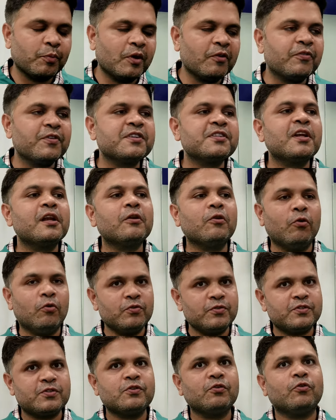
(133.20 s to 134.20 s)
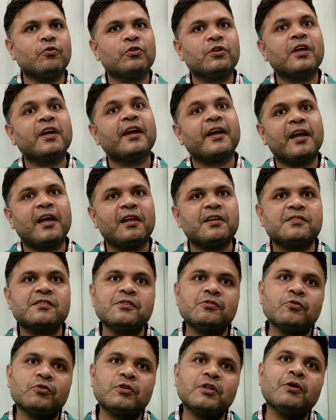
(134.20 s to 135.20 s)
सुपरफिशियल कौन से होते हैं
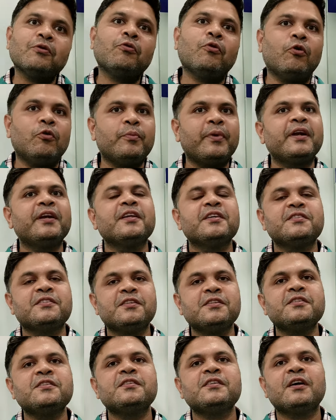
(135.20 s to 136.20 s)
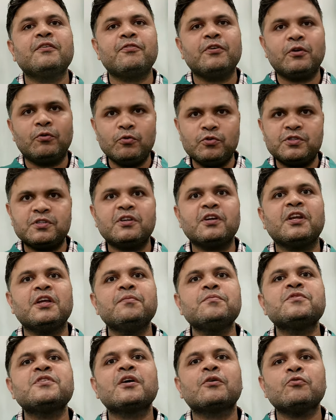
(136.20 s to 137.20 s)
कैलसिस होते हैं कौन बैंडेजेस या फिर कुछ
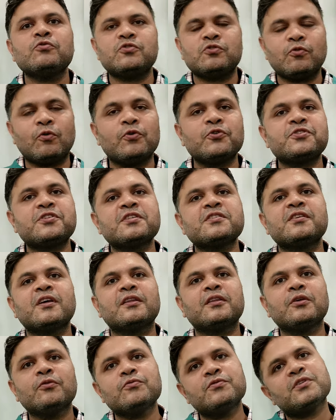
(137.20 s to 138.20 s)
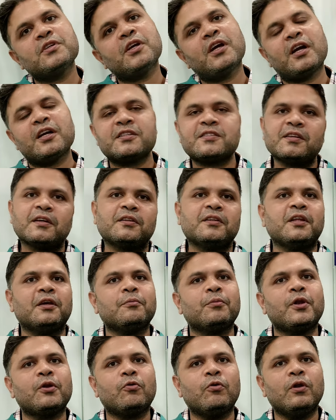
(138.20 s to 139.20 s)
क्रीम से कुछ सोल्यूशन आते हैं उनसे हट
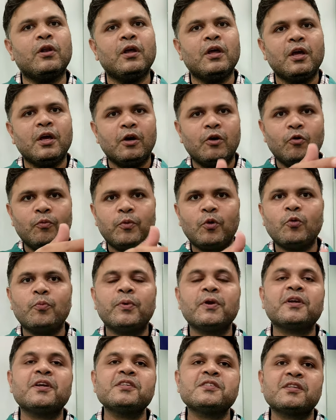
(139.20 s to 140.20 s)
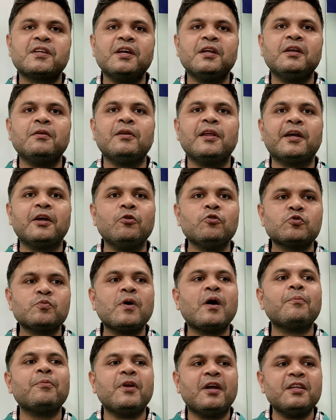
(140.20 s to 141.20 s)
सकते हैं बिल्कुल ऊपर ऊपर की स्किन लेकिन
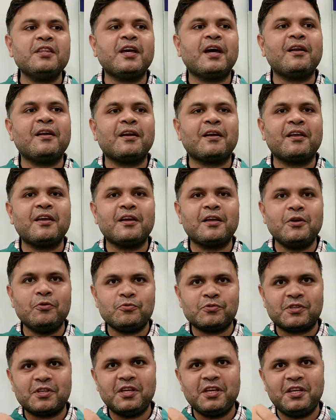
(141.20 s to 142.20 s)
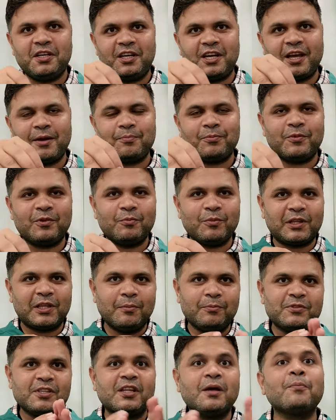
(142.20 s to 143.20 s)
उसमें आप यही ध्यान रखिए कि उसकी डेप्थ
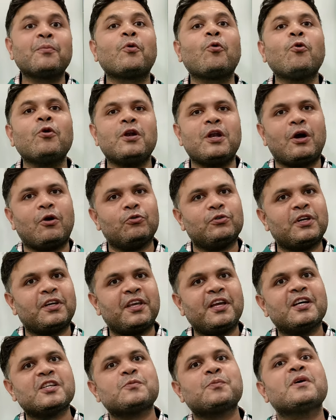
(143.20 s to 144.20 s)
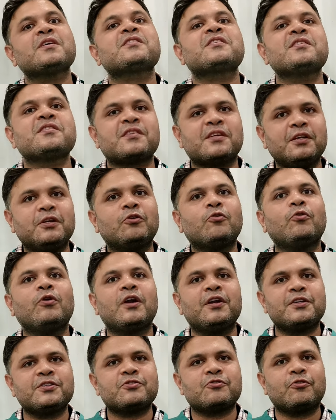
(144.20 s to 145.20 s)
मतलब ज्यादा ब्रोड ना होता कि आसपास की स्किन को
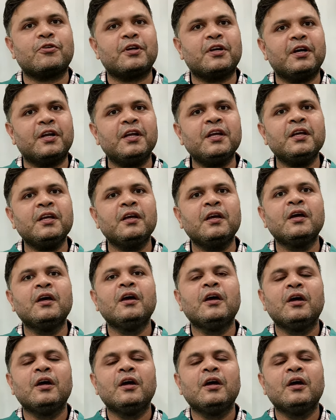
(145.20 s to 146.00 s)
ना डिस्ट्रॉय करे okay.